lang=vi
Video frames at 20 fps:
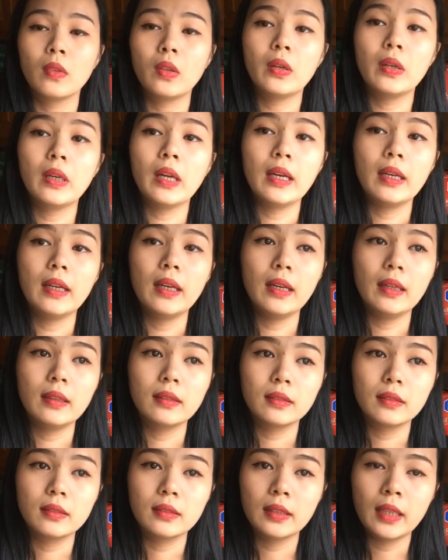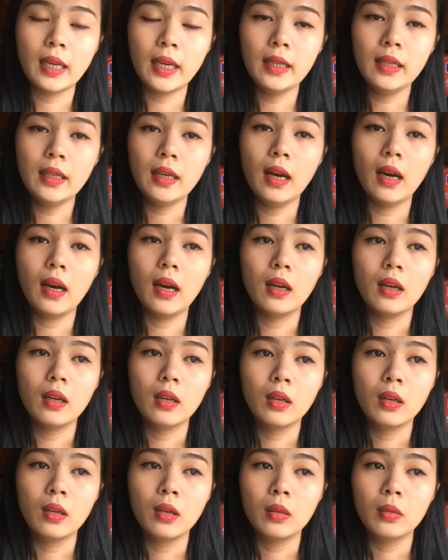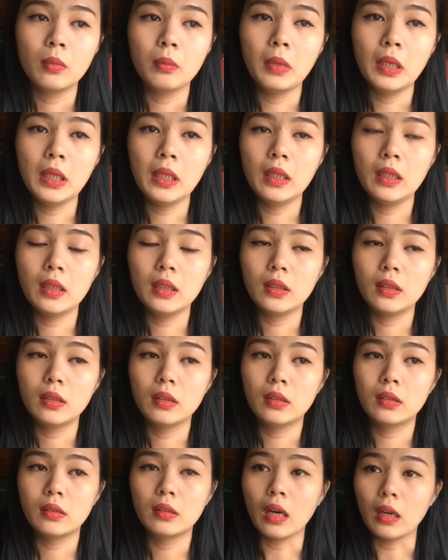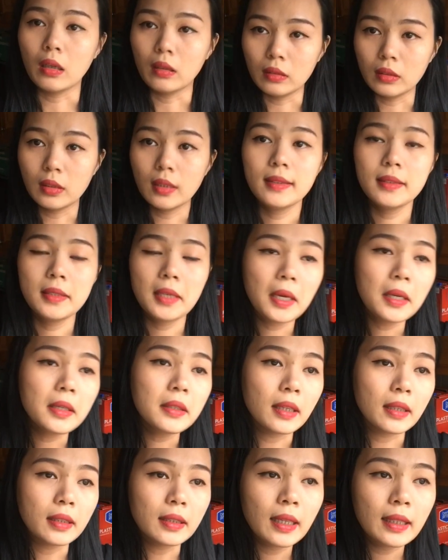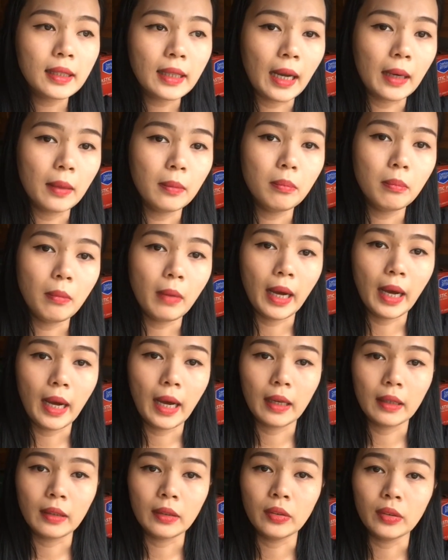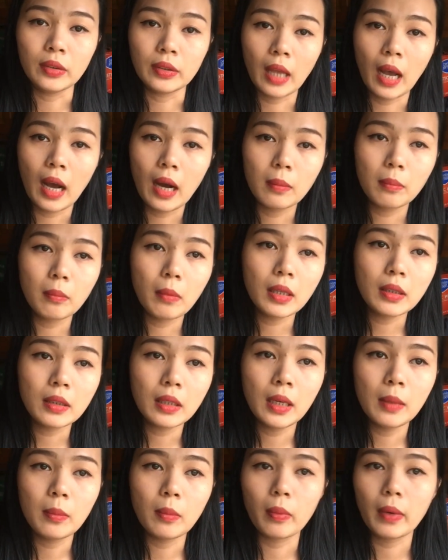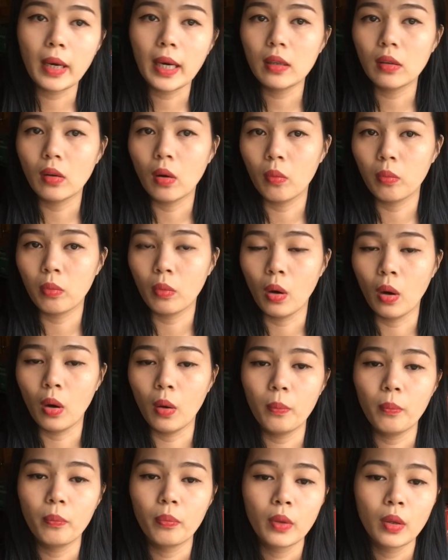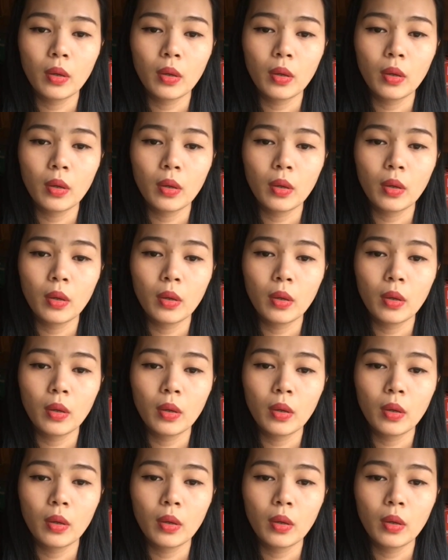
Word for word: cho nên á cái uh, minh từng chứng kiến những cái cảnh mà người thân mất đi một cách đột ngột